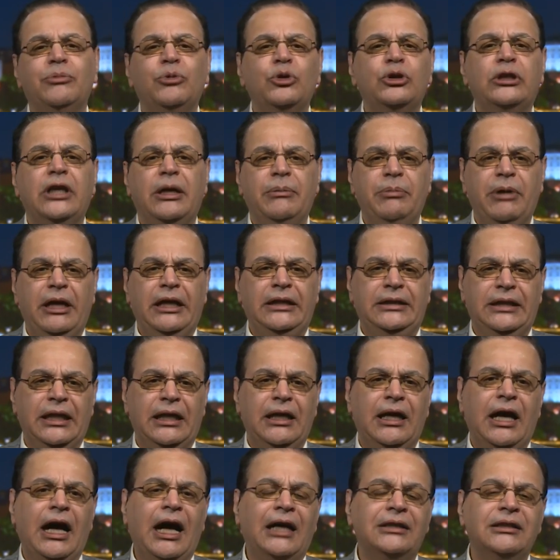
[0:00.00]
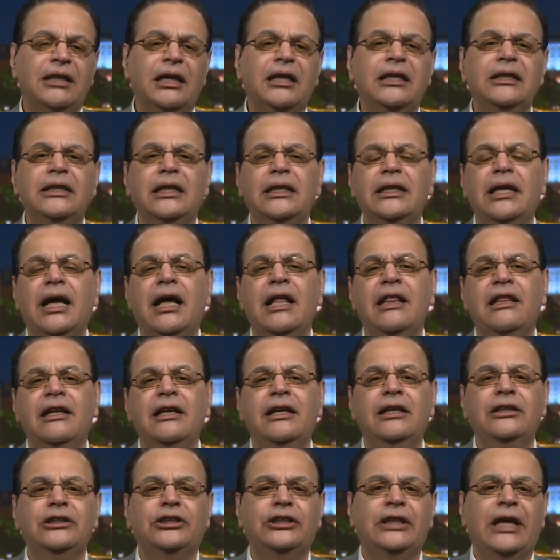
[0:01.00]
متبادلة أعتقد أن هذه
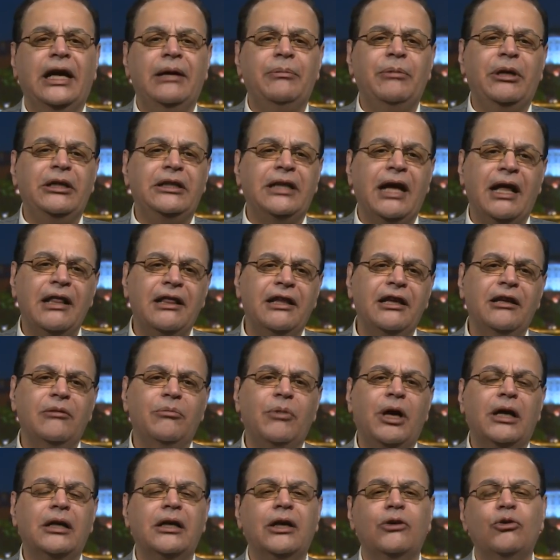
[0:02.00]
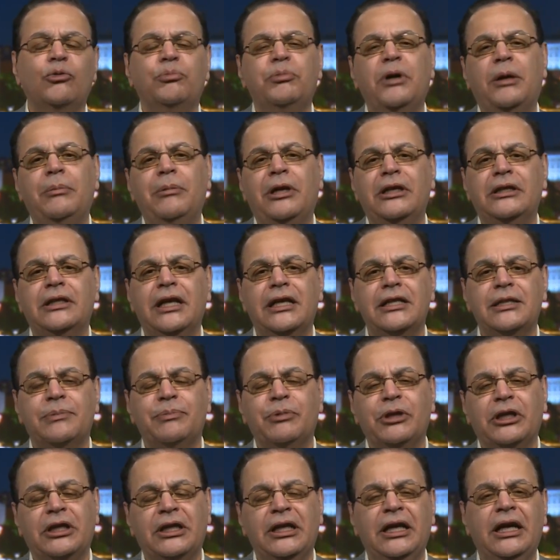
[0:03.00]
الاتهامات هذه المرة ربما
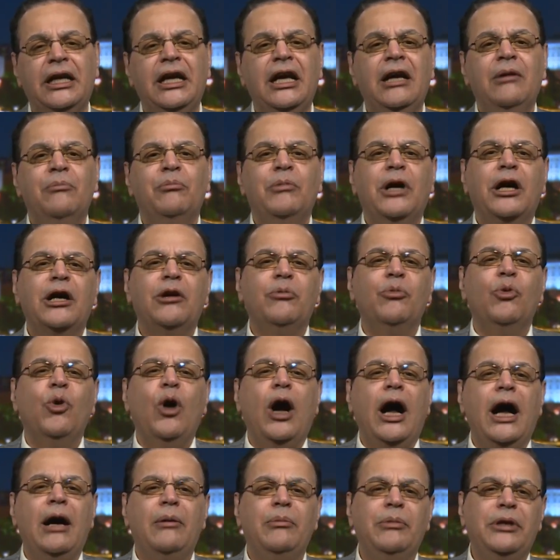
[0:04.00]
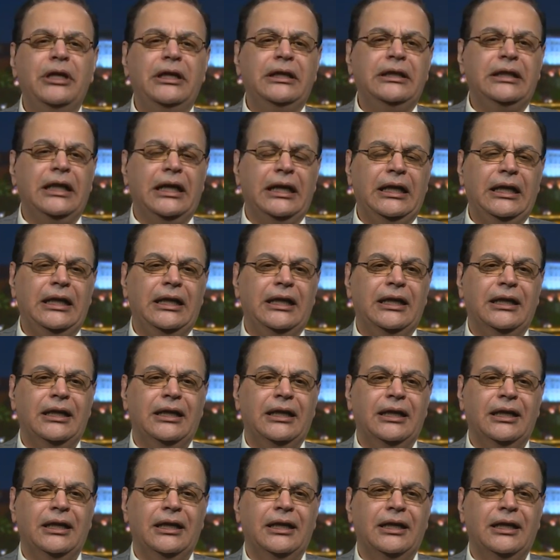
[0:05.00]
تسبق مجموعة من
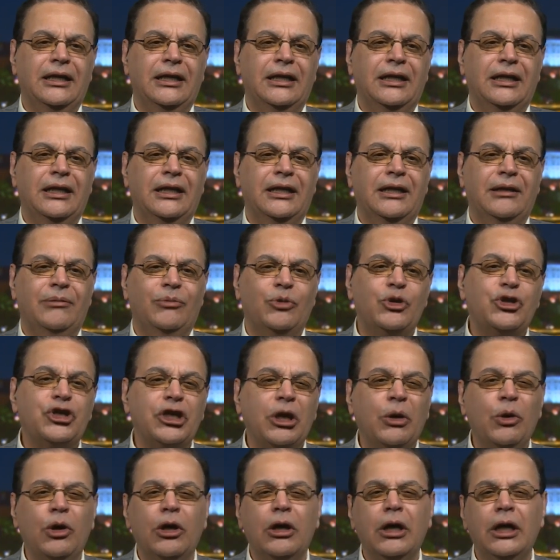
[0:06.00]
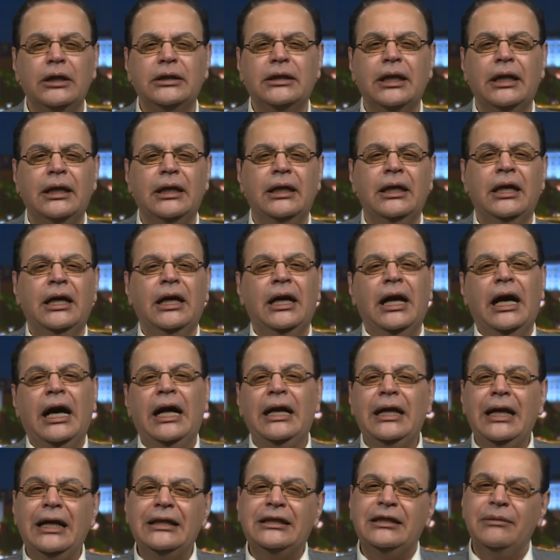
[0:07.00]
المشاورات
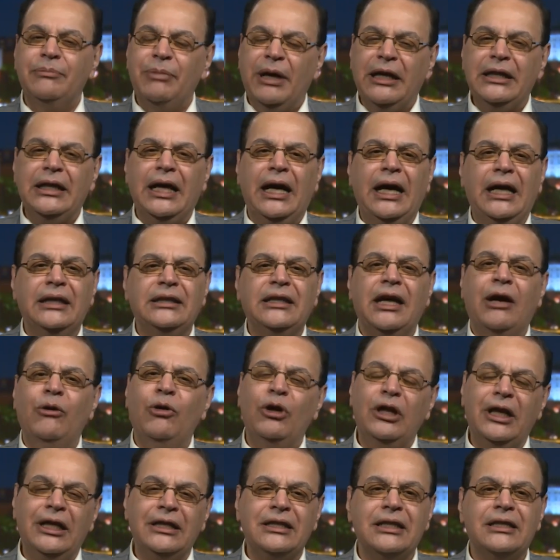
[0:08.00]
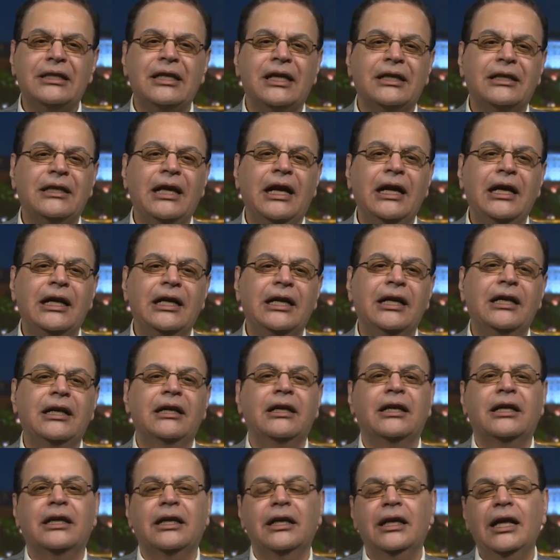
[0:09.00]
التي بدأت أو التي ستجري
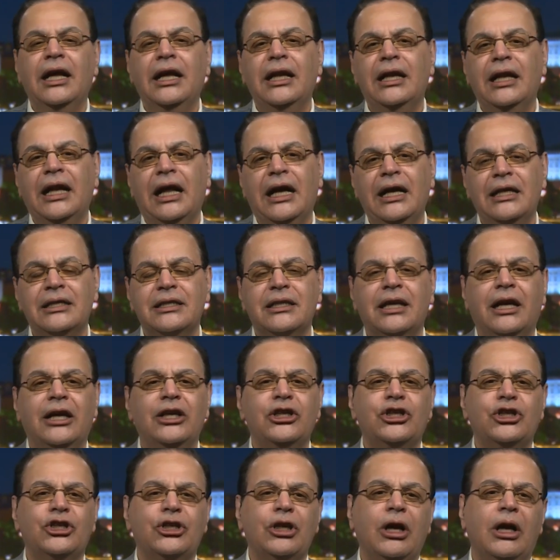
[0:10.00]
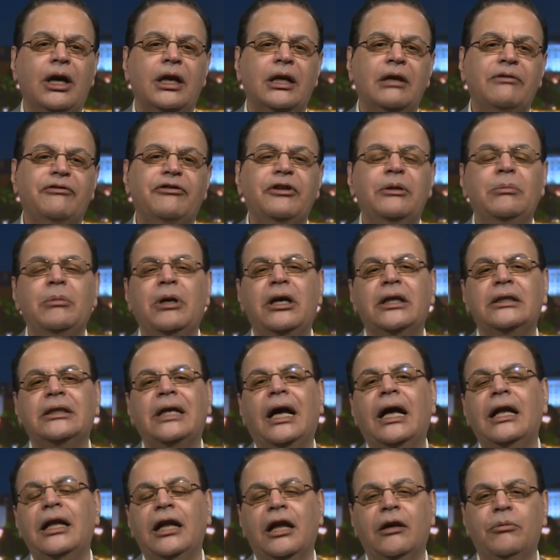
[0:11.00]
خلال هذا الشهر فيما
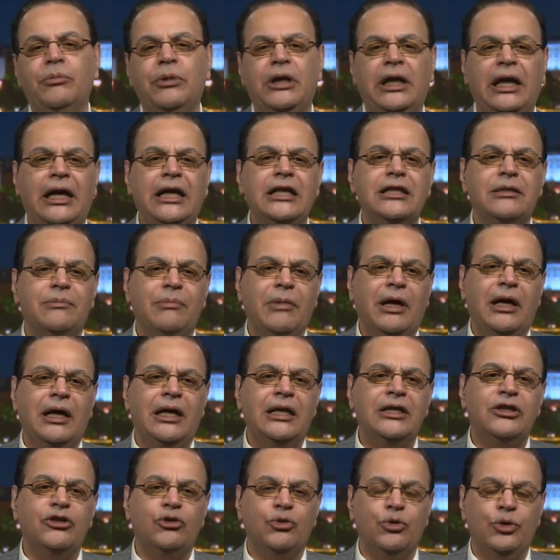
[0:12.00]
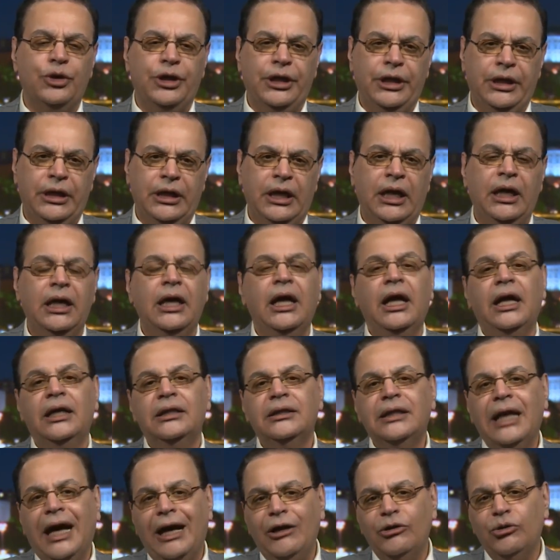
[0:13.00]
يتعلق بالأزمة السورية
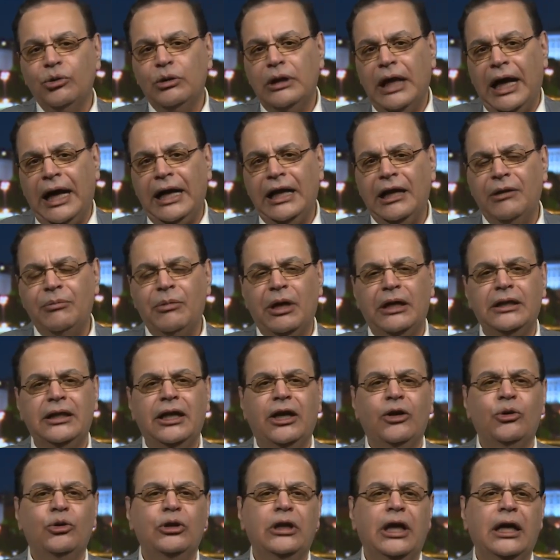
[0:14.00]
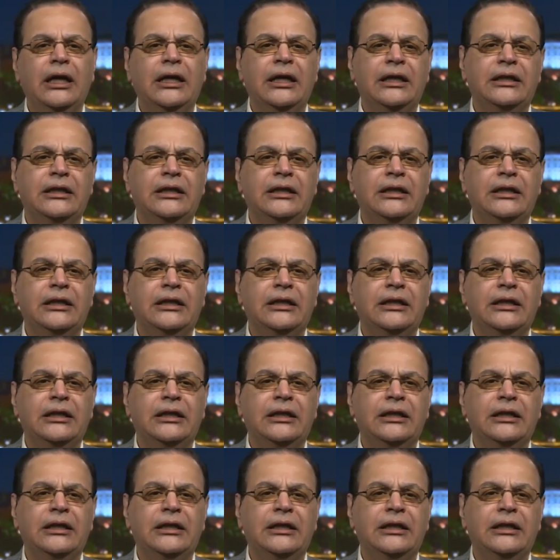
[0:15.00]
نحن نعلم أن هناك